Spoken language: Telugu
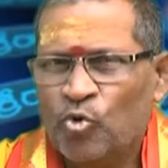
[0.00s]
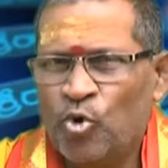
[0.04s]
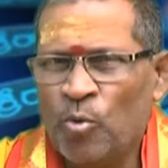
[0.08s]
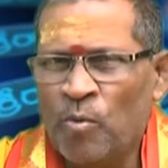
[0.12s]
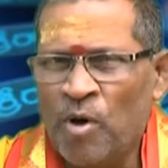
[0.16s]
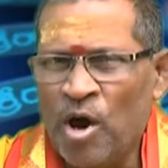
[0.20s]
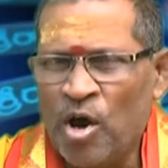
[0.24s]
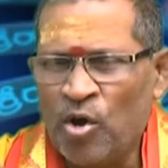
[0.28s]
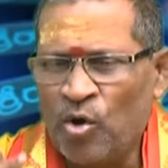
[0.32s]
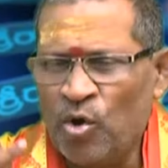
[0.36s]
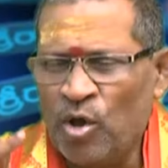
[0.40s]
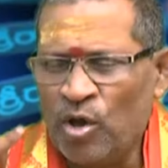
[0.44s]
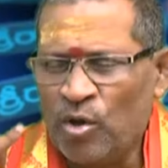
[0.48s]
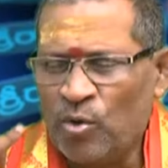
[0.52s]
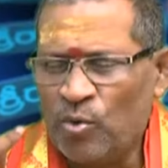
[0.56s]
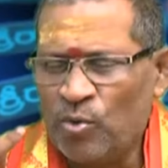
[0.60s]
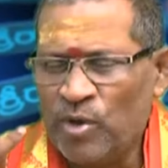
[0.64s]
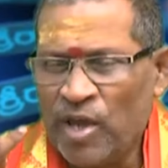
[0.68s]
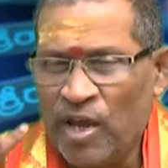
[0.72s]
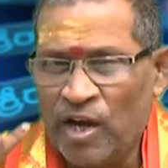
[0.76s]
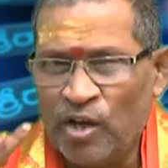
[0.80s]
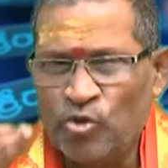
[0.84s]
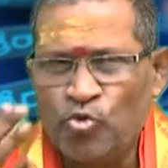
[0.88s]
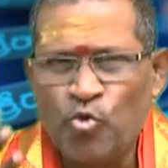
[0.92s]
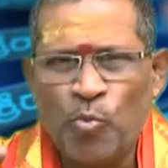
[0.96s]
కుమారులకు
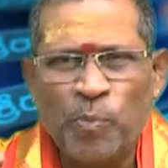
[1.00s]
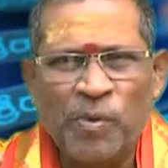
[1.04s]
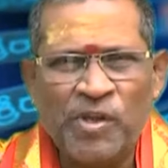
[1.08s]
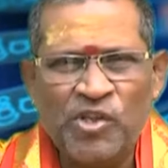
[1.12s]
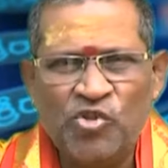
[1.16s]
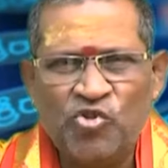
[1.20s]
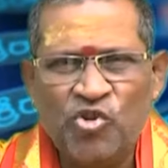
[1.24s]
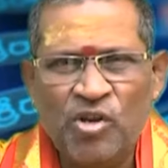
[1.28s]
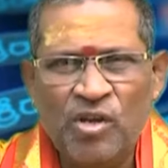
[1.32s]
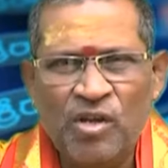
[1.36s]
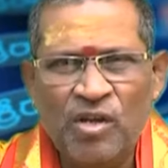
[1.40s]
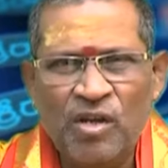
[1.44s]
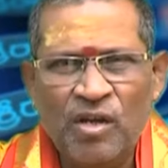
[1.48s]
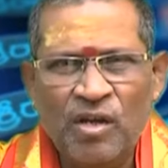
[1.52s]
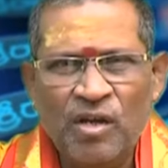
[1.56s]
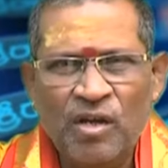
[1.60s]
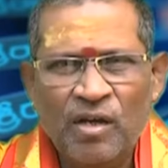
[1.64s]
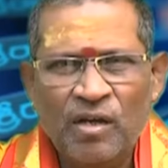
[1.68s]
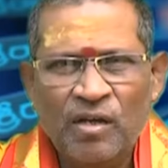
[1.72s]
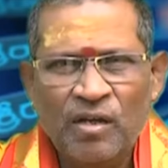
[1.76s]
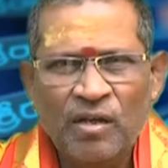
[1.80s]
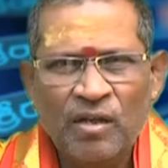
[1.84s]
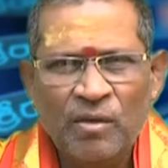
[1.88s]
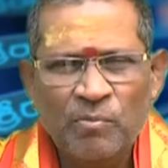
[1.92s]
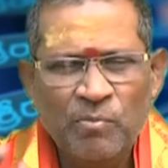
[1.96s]
ఎర చూపించి
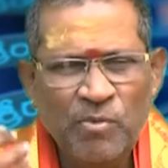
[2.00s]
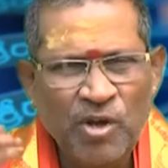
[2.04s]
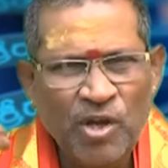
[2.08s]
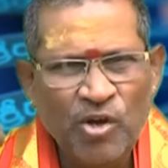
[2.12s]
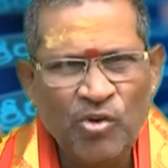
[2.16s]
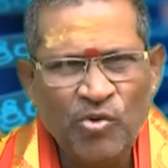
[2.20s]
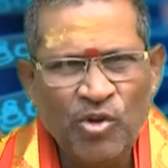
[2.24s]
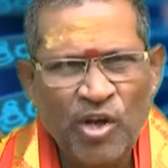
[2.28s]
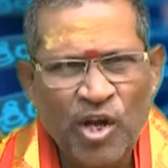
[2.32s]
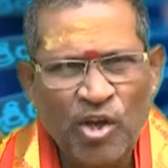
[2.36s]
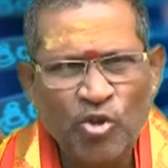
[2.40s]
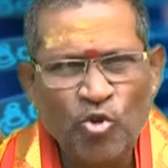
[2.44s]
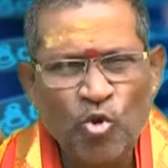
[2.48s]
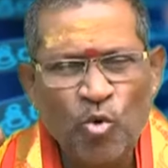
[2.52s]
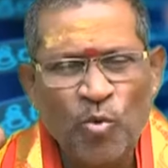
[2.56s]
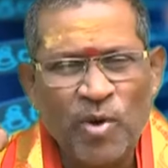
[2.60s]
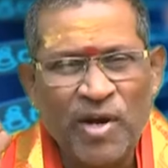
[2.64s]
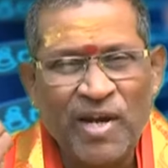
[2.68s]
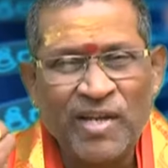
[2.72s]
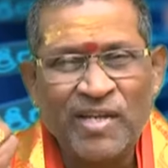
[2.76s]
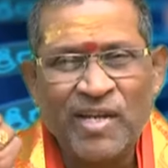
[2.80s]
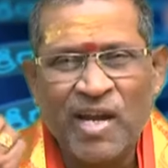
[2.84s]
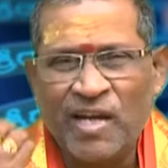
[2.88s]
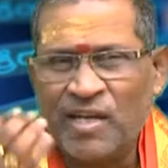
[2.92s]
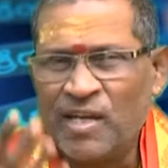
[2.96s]
మీరు ఏదో
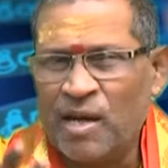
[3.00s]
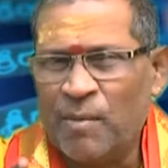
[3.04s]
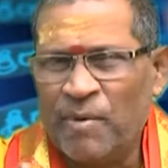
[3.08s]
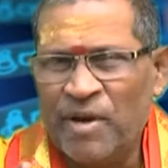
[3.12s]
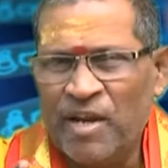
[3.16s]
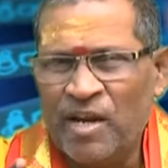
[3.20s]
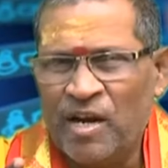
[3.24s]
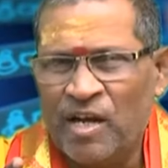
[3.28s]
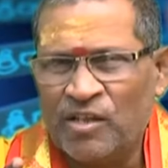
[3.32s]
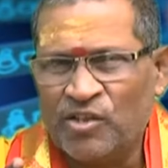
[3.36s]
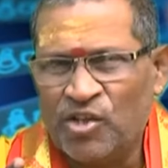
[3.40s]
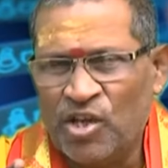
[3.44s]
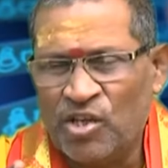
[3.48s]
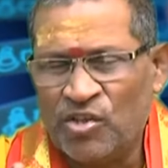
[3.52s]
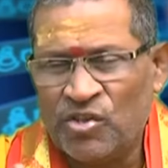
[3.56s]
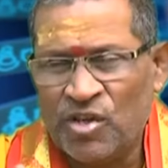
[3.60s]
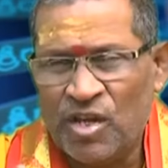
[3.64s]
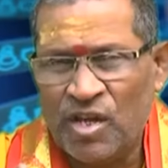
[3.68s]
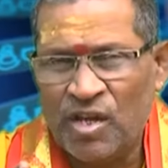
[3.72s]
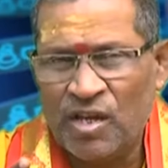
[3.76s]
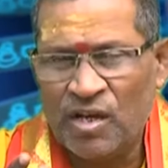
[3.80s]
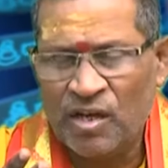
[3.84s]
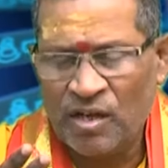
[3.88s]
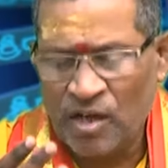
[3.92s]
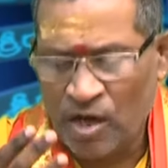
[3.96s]
ఒక యజ్ఞమైనా
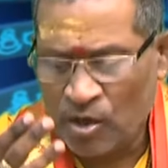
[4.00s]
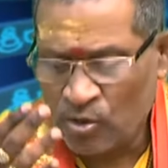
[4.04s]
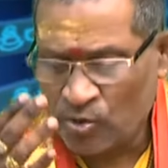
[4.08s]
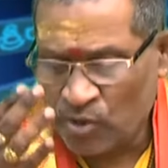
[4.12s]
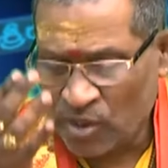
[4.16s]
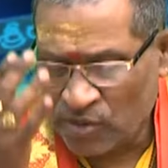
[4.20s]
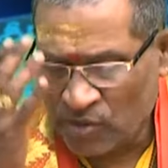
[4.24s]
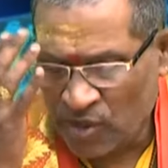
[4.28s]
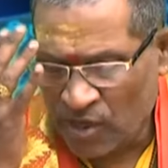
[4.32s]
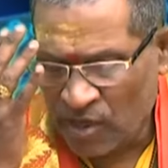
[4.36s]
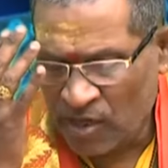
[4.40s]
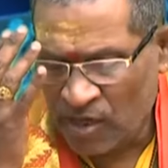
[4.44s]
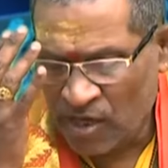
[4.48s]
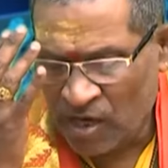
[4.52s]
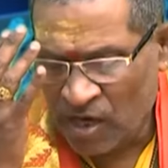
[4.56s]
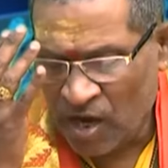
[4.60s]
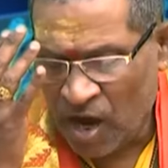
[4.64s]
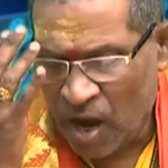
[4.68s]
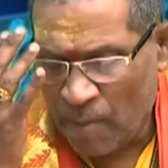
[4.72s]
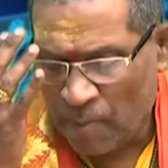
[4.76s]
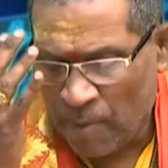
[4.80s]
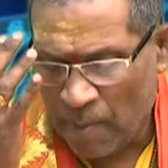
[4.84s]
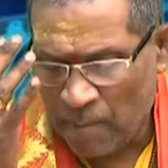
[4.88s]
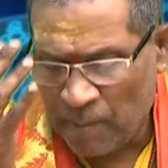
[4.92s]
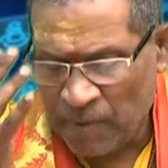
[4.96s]
చేసి నన్ను
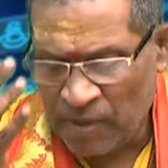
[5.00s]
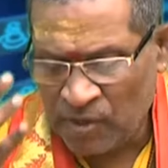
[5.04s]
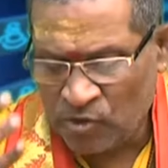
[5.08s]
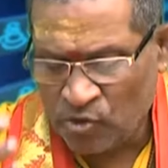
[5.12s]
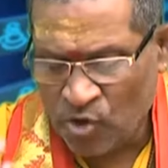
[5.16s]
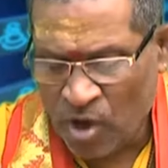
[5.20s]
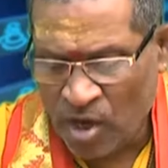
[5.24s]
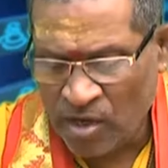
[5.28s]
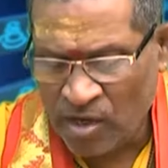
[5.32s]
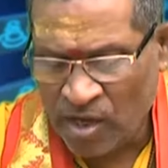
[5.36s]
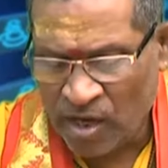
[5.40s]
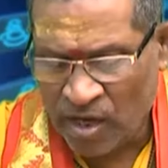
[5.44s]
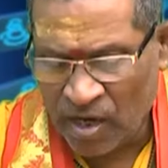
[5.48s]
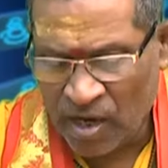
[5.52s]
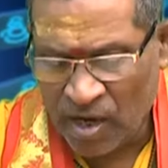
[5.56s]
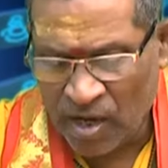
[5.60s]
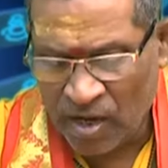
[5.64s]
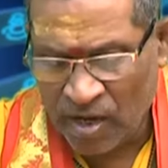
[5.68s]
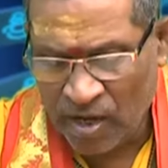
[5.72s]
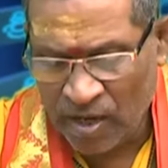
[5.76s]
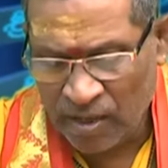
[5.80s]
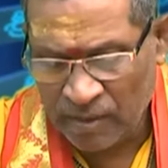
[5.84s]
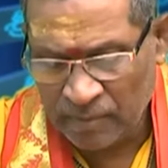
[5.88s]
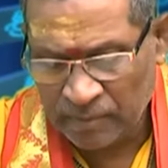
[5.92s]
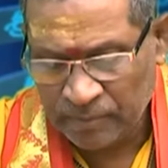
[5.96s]
సశరీరంగా పంపించాలి
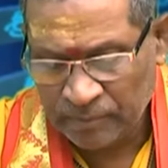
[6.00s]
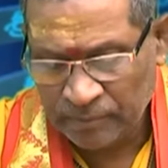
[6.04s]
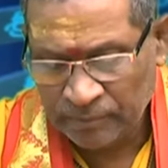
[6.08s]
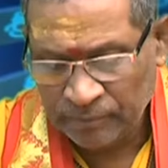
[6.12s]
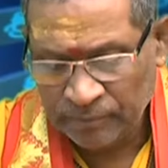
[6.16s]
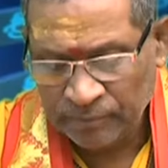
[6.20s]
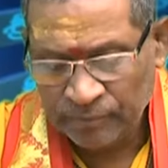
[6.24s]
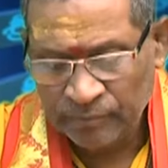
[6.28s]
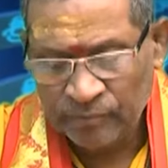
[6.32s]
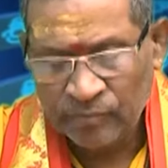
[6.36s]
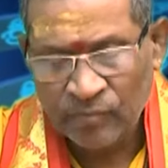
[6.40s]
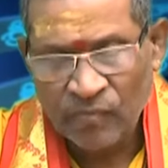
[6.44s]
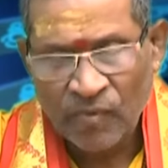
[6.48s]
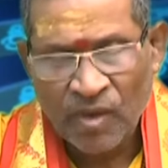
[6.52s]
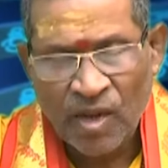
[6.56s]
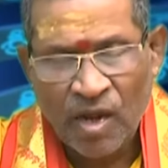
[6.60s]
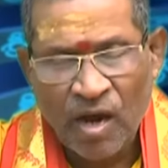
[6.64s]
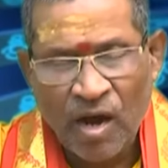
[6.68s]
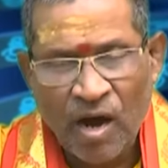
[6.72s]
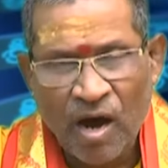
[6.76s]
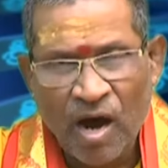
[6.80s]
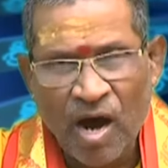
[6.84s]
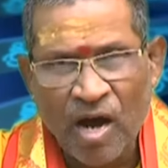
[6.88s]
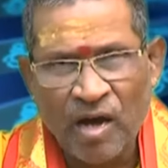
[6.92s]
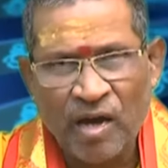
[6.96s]
అనగానే
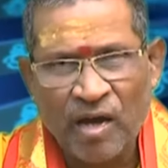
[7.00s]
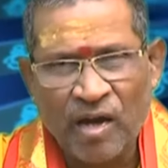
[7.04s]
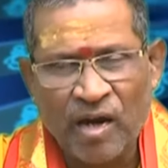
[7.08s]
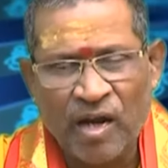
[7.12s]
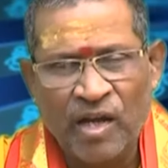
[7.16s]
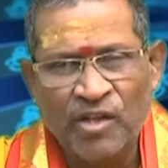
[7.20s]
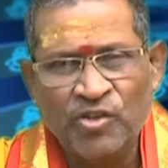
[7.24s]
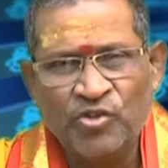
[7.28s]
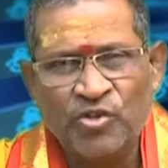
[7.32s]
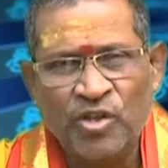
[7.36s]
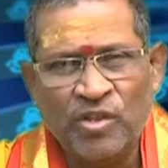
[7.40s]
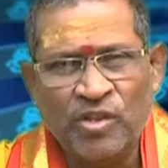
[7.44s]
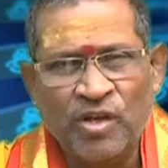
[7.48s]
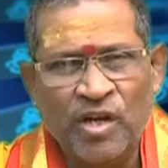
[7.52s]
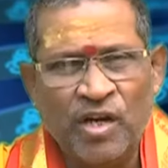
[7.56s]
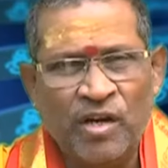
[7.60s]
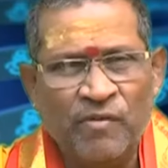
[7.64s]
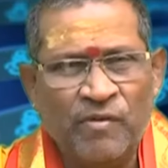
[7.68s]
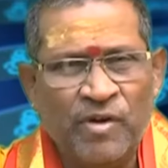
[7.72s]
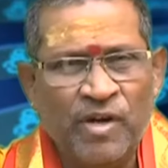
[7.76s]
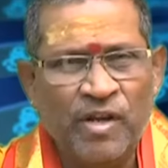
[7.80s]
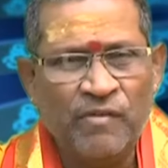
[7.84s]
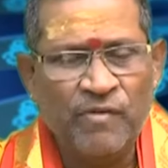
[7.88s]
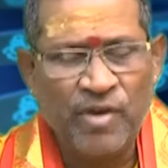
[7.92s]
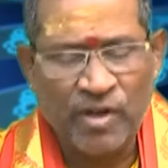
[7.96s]
ఆగ్రహం
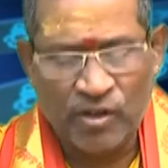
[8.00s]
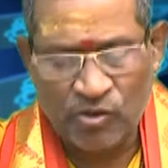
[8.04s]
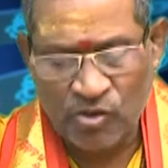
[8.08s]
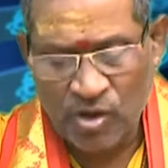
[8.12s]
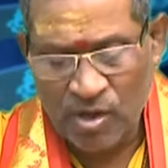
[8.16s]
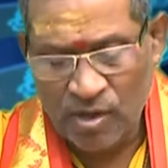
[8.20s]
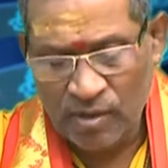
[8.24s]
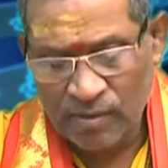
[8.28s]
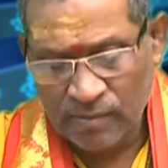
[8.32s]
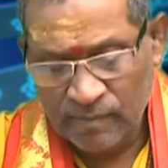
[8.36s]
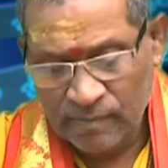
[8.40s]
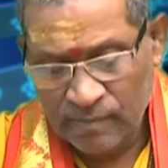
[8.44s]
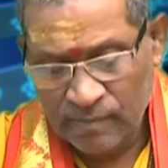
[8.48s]
చెందినటువంటి వ్యక్తి